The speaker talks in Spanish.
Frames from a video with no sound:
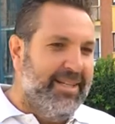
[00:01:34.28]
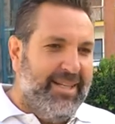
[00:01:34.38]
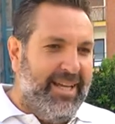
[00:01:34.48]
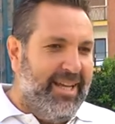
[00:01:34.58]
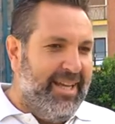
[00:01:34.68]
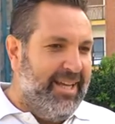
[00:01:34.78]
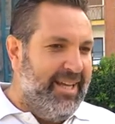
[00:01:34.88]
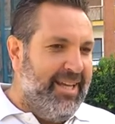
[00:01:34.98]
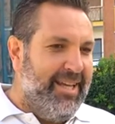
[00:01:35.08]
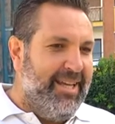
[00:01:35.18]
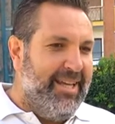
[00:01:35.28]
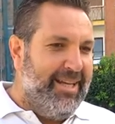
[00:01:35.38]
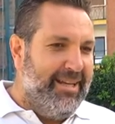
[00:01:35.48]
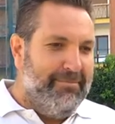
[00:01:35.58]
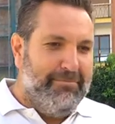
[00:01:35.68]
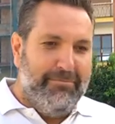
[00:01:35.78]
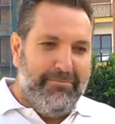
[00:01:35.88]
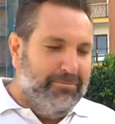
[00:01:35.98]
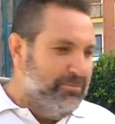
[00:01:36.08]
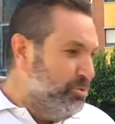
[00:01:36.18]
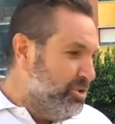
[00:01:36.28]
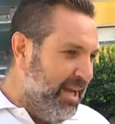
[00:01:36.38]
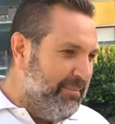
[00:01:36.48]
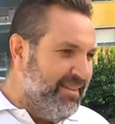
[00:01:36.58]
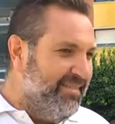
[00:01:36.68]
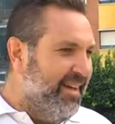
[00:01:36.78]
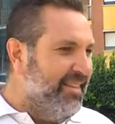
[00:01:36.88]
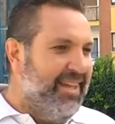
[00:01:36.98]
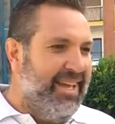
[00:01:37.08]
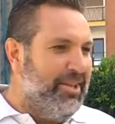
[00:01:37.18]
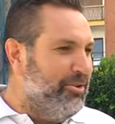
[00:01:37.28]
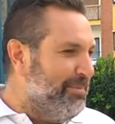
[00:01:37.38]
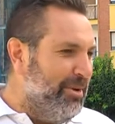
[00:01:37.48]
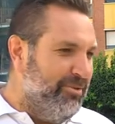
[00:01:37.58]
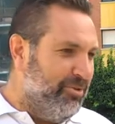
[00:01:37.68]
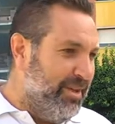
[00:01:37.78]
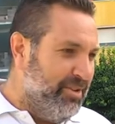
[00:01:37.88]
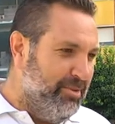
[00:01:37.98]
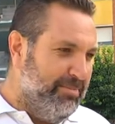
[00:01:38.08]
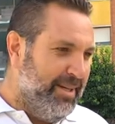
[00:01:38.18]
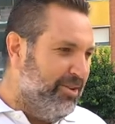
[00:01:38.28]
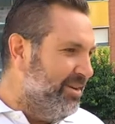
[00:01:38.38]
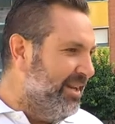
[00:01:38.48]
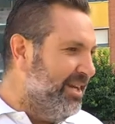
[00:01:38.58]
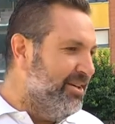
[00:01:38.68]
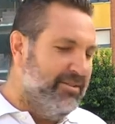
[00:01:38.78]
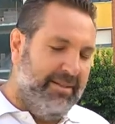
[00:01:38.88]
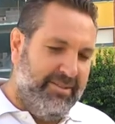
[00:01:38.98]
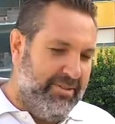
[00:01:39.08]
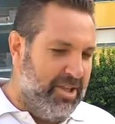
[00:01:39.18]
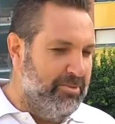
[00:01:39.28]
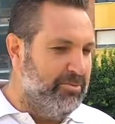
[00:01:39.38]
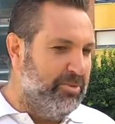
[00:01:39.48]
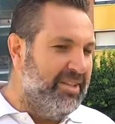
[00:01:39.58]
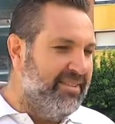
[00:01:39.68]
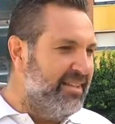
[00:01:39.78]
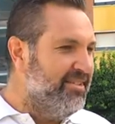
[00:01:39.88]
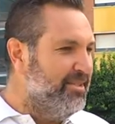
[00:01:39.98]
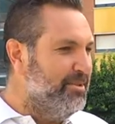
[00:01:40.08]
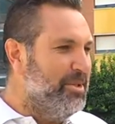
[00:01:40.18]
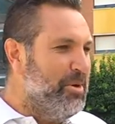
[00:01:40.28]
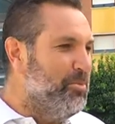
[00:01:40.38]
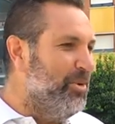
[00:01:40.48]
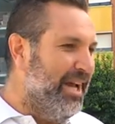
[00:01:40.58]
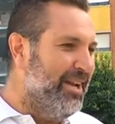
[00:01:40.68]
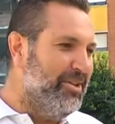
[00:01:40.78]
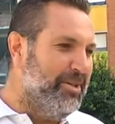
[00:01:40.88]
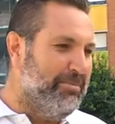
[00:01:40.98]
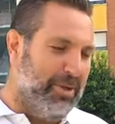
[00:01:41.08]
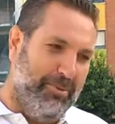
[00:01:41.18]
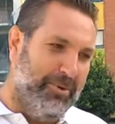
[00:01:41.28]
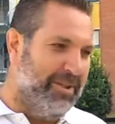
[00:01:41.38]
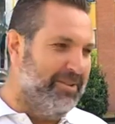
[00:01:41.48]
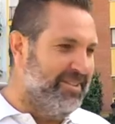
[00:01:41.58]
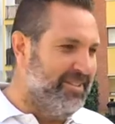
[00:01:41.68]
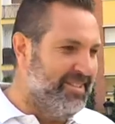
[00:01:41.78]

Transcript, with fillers: Eh, muchas amistades, yo también lo he a tope con Leo, ha sido un año muy, muy intenso, muy largo, pero muy bonito.